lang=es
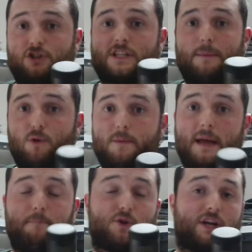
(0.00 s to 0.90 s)
está muy
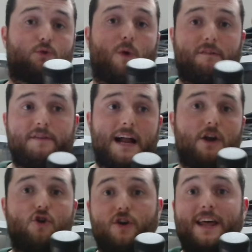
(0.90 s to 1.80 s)
bien porque tú al
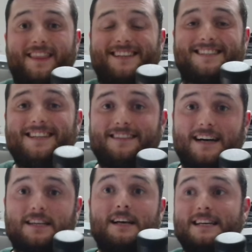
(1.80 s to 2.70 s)
final no
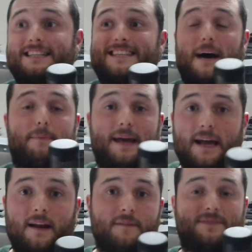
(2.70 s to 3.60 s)
necesitas
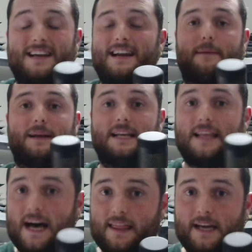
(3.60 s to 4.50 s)
saber, tener
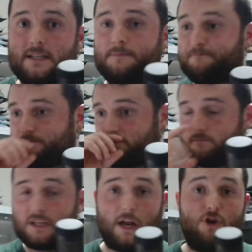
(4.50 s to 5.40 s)
habilidades,
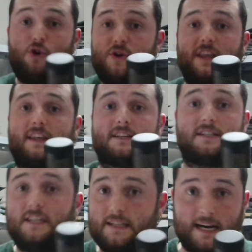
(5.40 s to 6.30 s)
no
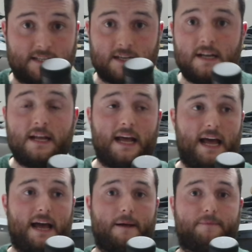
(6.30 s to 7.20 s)
necesitas
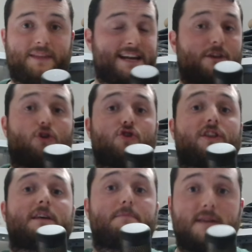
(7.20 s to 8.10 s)
tener
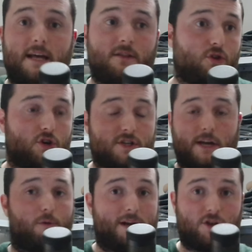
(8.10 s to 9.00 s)
conocimientos
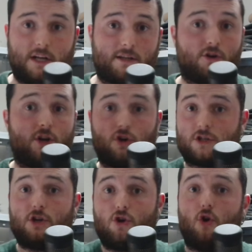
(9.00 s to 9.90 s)
de comercio electrónico,
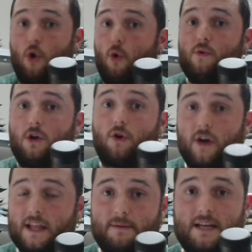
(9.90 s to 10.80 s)
sino lo único
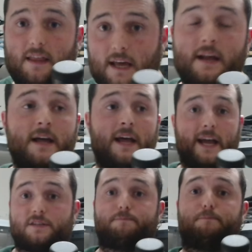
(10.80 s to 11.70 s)
que debes hacer
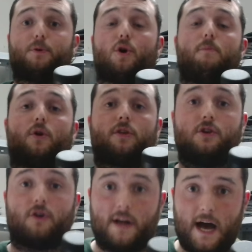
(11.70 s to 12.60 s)
es
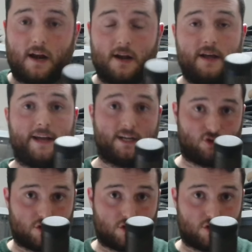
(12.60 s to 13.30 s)
promocionar estos